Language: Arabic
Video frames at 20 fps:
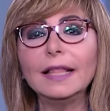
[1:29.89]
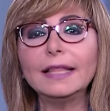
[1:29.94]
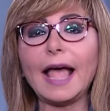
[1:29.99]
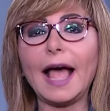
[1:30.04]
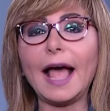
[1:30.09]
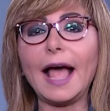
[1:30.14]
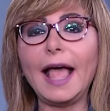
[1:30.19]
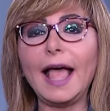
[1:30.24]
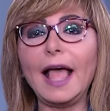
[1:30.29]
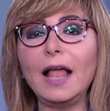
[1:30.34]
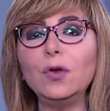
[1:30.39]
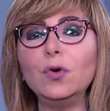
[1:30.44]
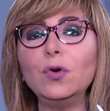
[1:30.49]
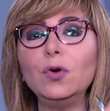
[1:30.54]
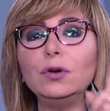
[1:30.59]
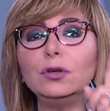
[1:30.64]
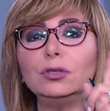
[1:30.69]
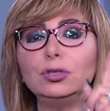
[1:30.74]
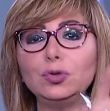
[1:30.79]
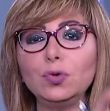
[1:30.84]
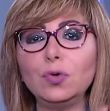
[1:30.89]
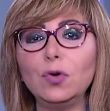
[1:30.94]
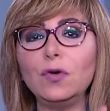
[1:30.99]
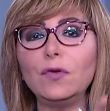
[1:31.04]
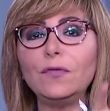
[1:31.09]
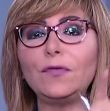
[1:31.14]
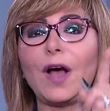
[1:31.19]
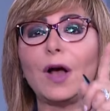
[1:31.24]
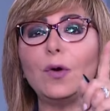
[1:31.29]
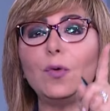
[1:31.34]
تعالوا
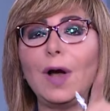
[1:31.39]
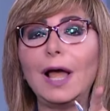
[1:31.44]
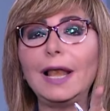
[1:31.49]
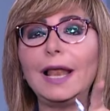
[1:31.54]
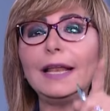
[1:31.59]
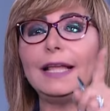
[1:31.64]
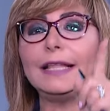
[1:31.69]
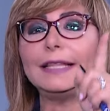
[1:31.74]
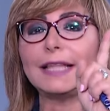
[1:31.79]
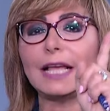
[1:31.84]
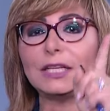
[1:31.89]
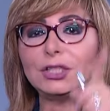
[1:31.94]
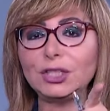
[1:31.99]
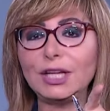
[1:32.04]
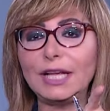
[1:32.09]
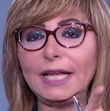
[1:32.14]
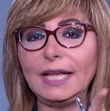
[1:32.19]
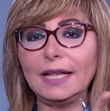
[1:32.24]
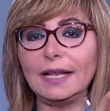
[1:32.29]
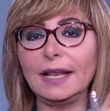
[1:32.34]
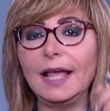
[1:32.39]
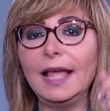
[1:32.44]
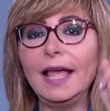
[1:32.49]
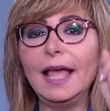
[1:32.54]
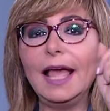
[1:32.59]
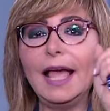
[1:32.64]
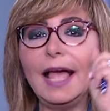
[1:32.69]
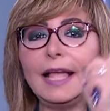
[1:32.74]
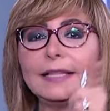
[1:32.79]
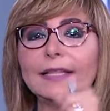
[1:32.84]
نشوف أولا التشكيل
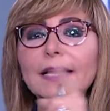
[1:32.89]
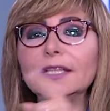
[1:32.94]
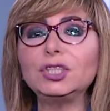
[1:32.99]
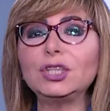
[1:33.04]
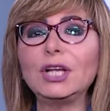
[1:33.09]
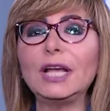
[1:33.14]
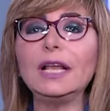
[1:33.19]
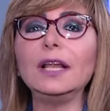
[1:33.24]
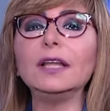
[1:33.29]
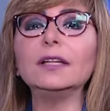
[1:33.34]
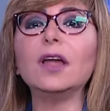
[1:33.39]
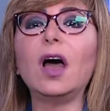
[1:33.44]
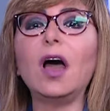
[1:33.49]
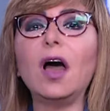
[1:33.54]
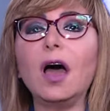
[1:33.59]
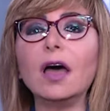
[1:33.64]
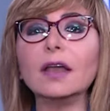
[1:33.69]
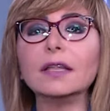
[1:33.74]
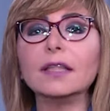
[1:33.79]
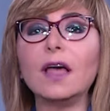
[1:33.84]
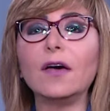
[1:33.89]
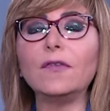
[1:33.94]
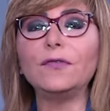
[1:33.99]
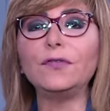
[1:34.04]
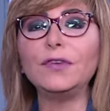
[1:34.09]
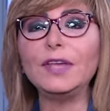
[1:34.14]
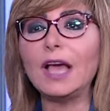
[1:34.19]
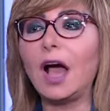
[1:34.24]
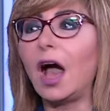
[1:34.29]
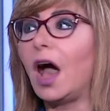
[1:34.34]
التشكيل النهاردة
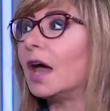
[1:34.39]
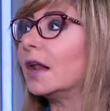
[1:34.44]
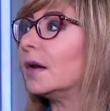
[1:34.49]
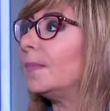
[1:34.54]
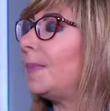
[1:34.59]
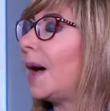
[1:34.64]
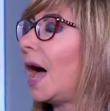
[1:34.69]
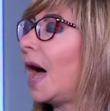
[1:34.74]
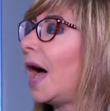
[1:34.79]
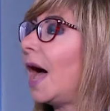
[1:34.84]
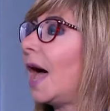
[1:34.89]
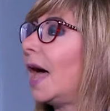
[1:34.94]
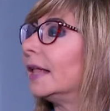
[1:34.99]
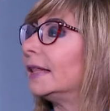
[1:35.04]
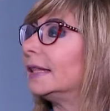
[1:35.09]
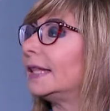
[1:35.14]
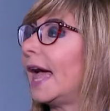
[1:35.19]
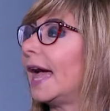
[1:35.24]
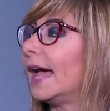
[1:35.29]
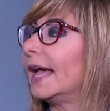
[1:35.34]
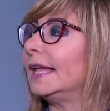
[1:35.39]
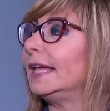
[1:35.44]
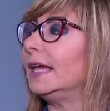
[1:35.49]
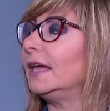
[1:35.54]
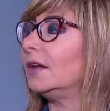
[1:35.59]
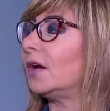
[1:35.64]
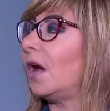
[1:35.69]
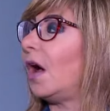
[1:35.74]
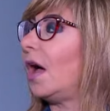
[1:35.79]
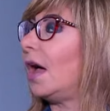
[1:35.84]
في أربع
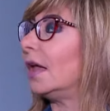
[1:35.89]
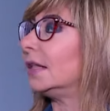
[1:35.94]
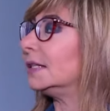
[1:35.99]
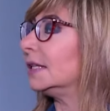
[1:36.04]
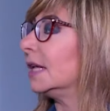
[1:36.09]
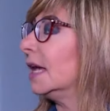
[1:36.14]
تغييرات